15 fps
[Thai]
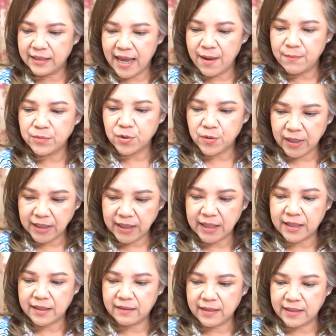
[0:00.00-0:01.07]
ทำธุรกิ
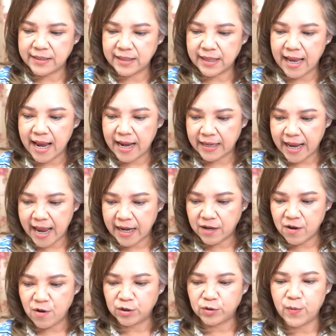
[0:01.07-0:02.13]
จกิจการงาน
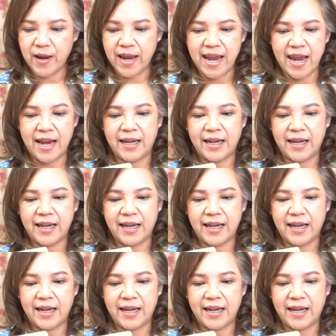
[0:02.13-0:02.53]
ของตัวเอ